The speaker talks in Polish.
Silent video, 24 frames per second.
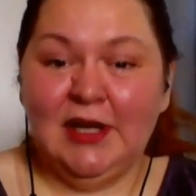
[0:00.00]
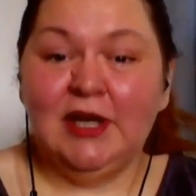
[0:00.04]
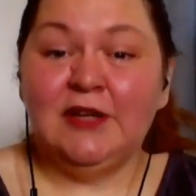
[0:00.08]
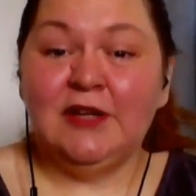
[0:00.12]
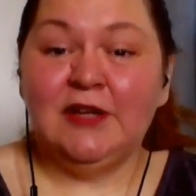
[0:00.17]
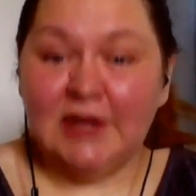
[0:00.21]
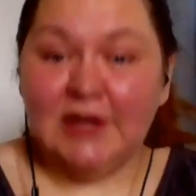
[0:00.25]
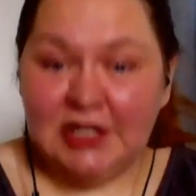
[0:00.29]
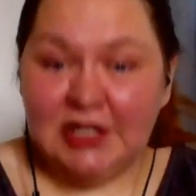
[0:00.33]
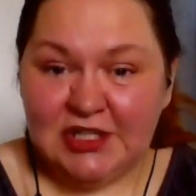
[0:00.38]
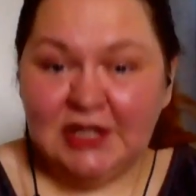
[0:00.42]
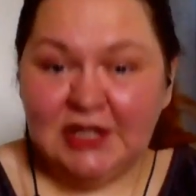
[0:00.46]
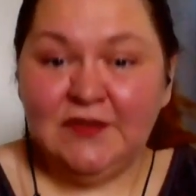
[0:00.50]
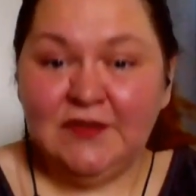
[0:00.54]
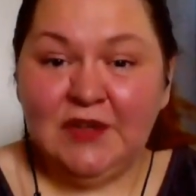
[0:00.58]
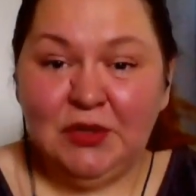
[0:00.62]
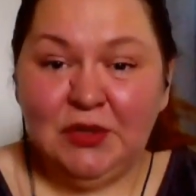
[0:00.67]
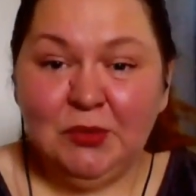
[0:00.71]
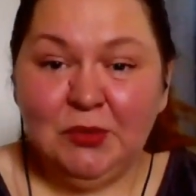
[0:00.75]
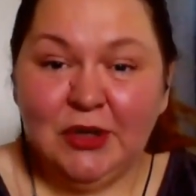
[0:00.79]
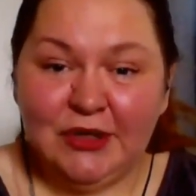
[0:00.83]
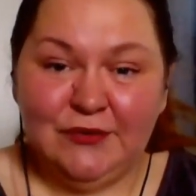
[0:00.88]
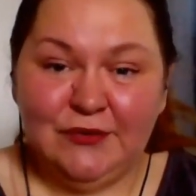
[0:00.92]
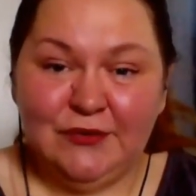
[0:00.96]
w każdej chwili
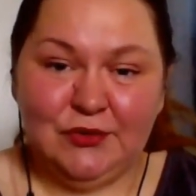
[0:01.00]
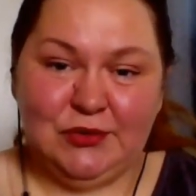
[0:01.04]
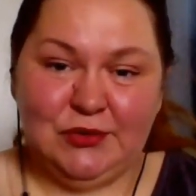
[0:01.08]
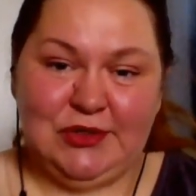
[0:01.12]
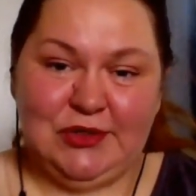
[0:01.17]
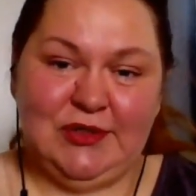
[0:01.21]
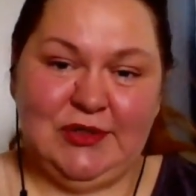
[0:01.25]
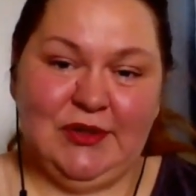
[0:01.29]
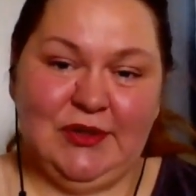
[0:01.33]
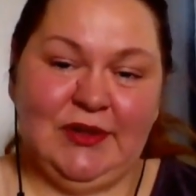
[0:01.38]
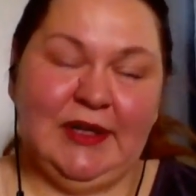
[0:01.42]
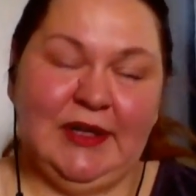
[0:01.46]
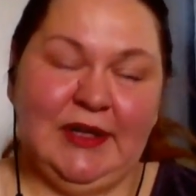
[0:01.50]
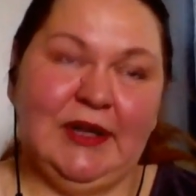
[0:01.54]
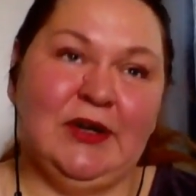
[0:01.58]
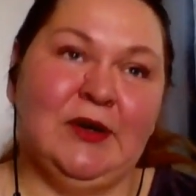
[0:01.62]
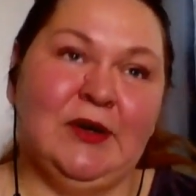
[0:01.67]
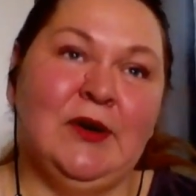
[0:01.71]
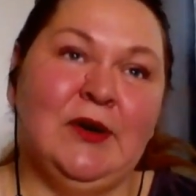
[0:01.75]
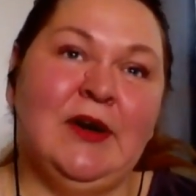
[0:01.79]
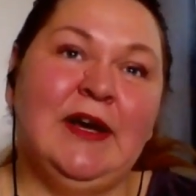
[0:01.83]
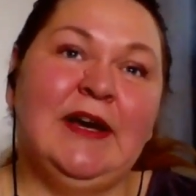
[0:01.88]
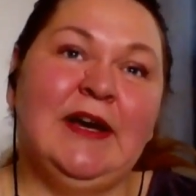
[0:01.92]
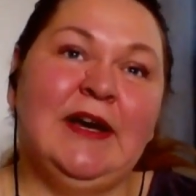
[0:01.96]
mogę wrócić do tego.
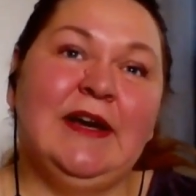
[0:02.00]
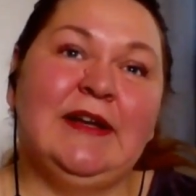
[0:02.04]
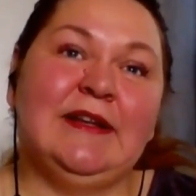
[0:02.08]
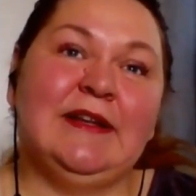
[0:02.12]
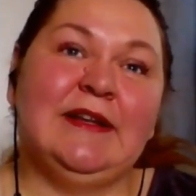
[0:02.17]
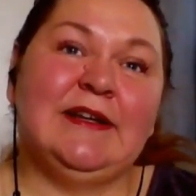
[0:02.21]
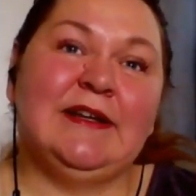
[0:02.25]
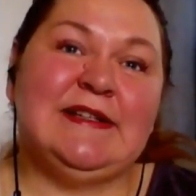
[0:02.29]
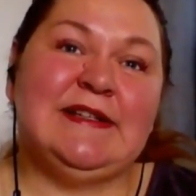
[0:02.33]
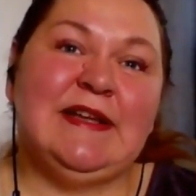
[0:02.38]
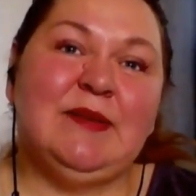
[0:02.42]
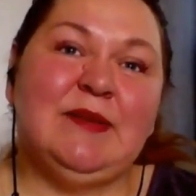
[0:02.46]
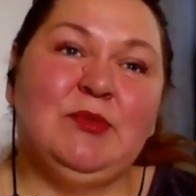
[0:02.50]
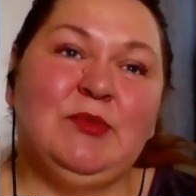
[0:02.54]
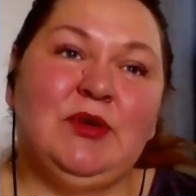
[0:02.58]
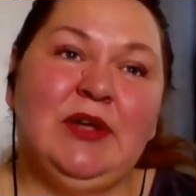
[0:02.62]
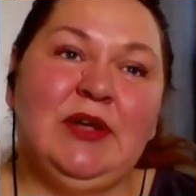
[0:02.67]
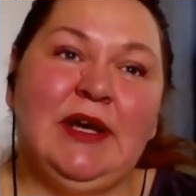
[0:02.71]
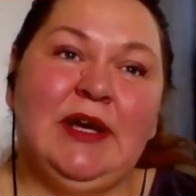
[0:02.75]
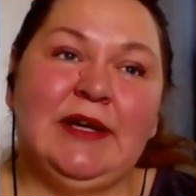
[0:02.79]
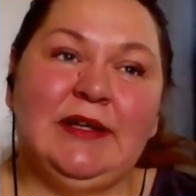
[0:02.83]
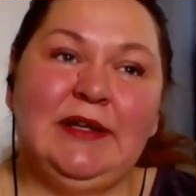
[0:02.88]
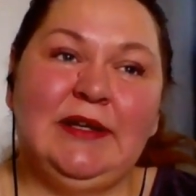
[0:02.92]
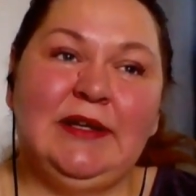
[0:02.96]
Tak samo
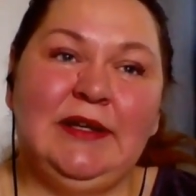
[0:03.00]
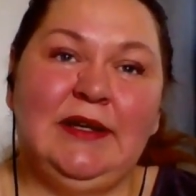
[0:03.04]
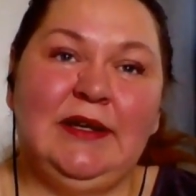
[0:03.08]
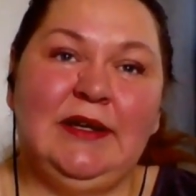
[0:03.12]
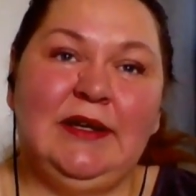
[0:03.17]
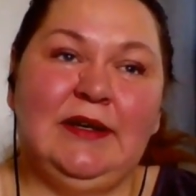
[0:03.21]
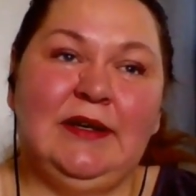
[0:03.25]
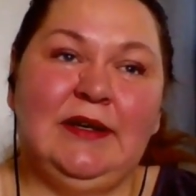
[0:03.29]
jak i